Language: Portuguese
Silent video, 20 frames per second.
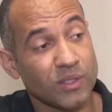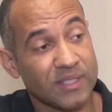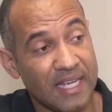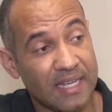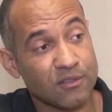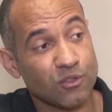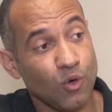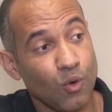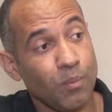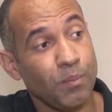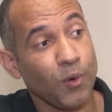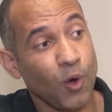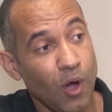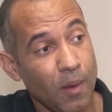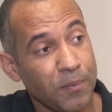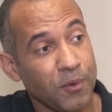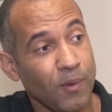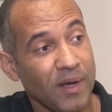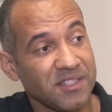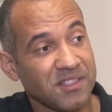contato com o
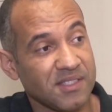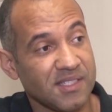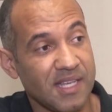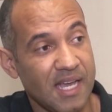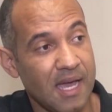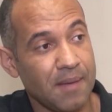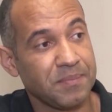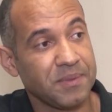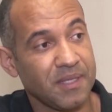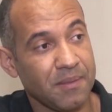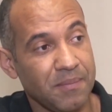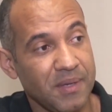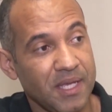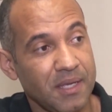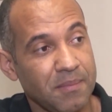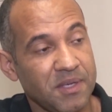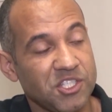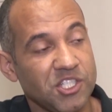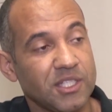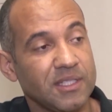próprio WhatsApp
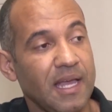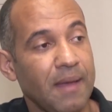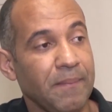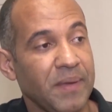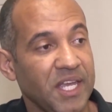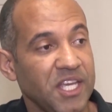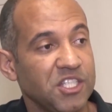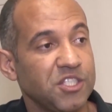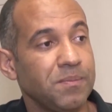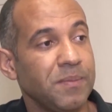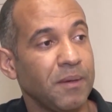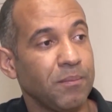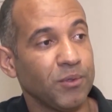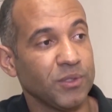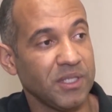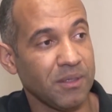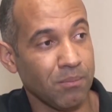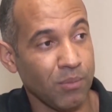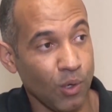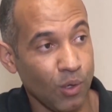também imediatamente para
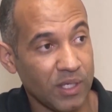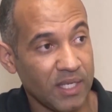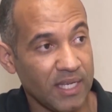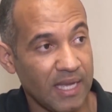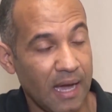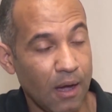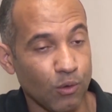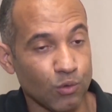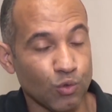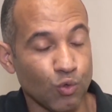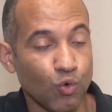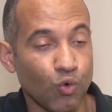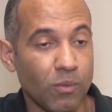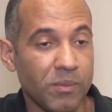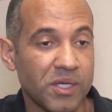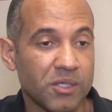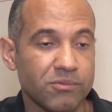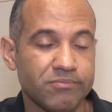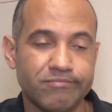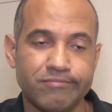poder bloquear o
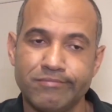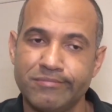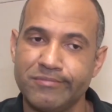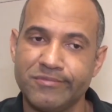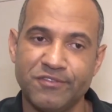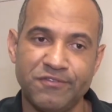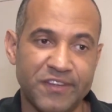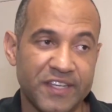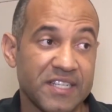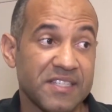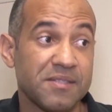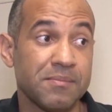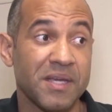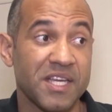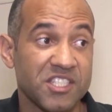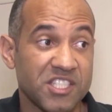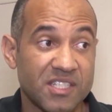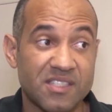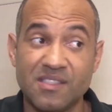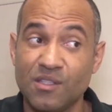número.
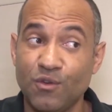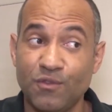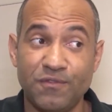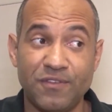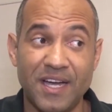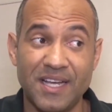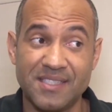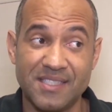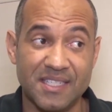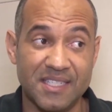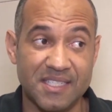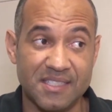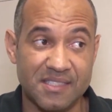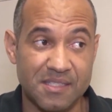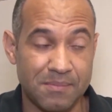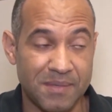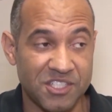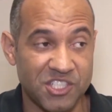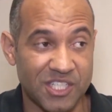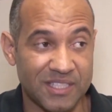Infelizmente, eles não fazem
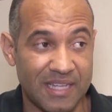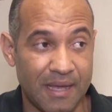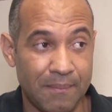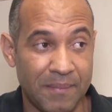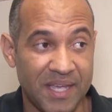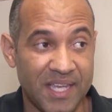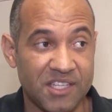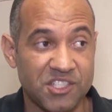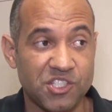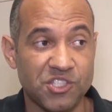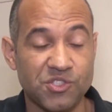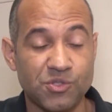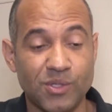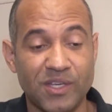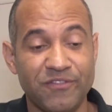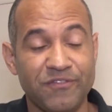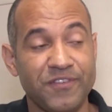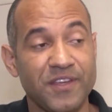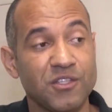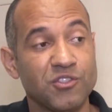isso imediatamente, isso
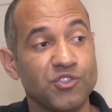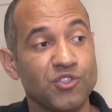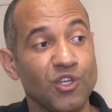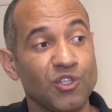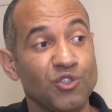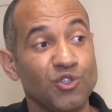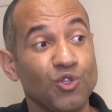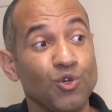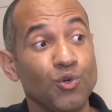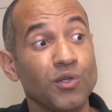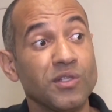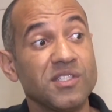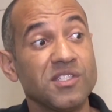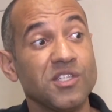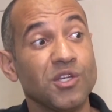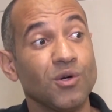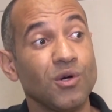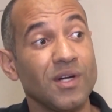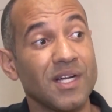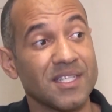é feito só
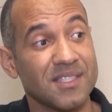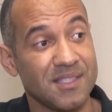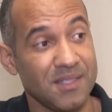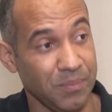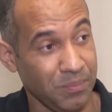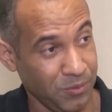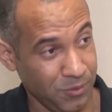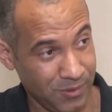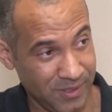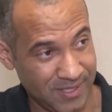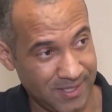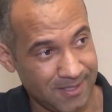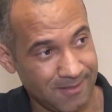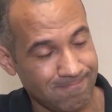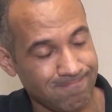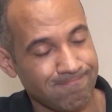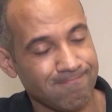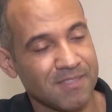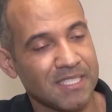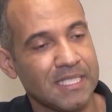12 horas depois.